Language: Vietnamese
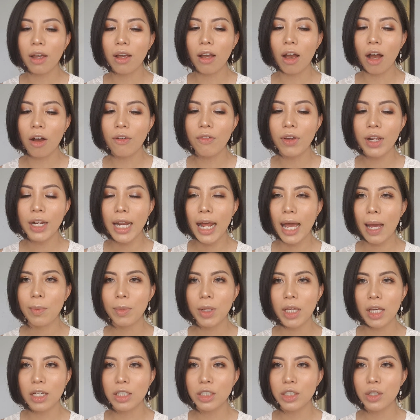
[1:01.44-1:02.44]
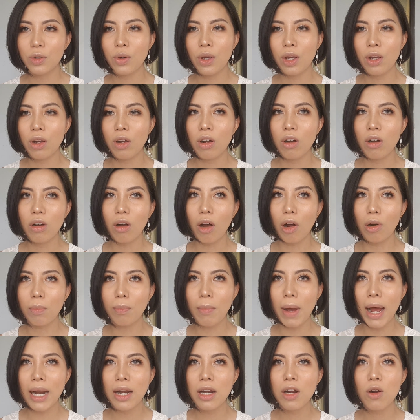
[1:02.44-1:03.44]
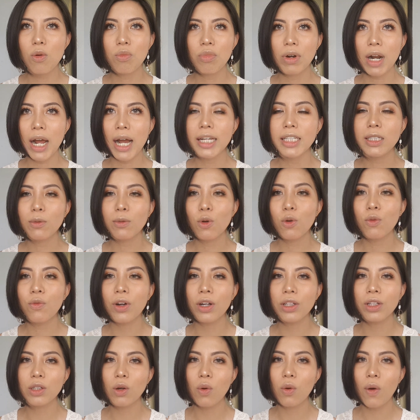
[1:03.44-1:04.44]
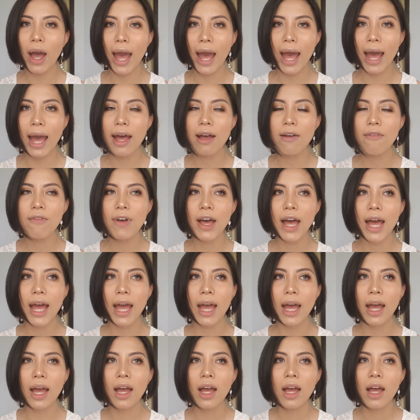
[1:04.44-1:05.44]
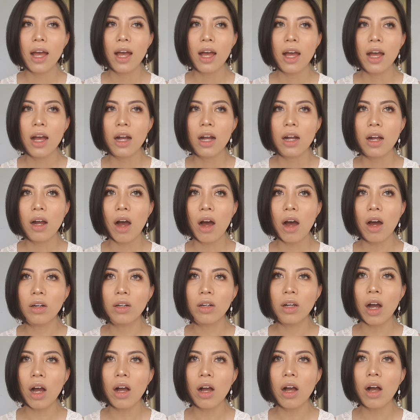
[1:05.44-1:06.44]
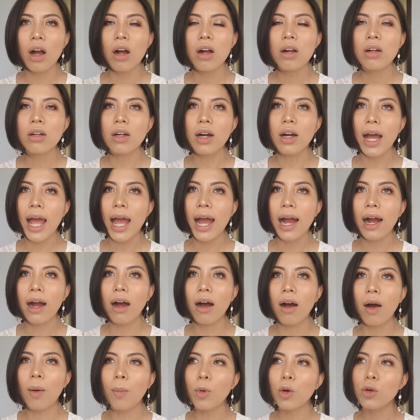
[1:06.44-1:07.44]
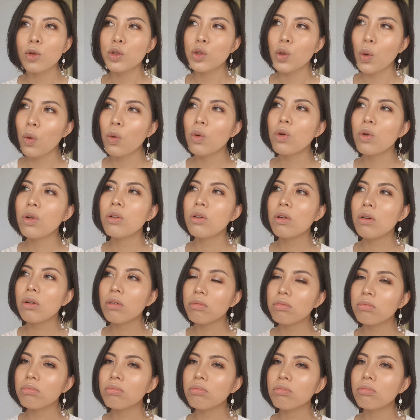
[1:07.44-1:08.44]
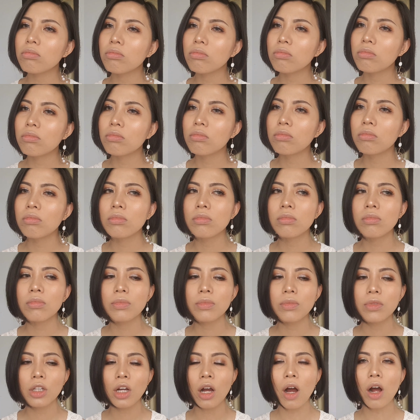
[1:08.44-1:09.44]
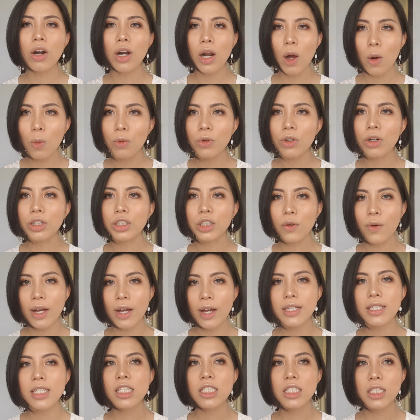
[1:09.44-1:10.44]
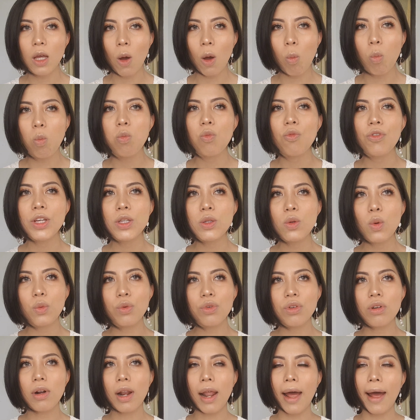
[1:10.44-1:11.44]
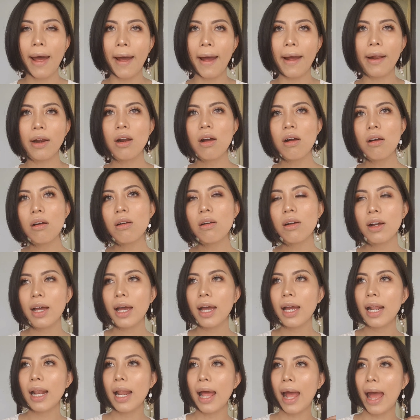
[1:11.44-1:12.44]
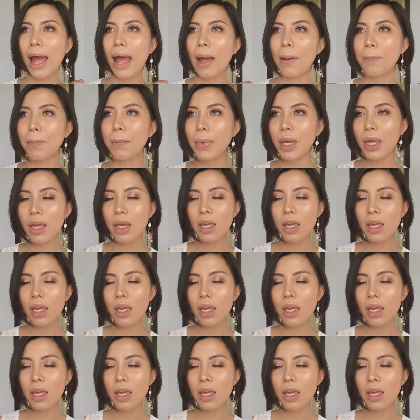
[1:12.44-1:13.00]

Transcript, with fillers: Việt Nam thì siêu Kiger còn bán rộng rãi trong khu vực châu Á và còn có cửa hàng ở một số nước có đông người châu Á sinh sống ví dụ như là Đức hay là Mỹ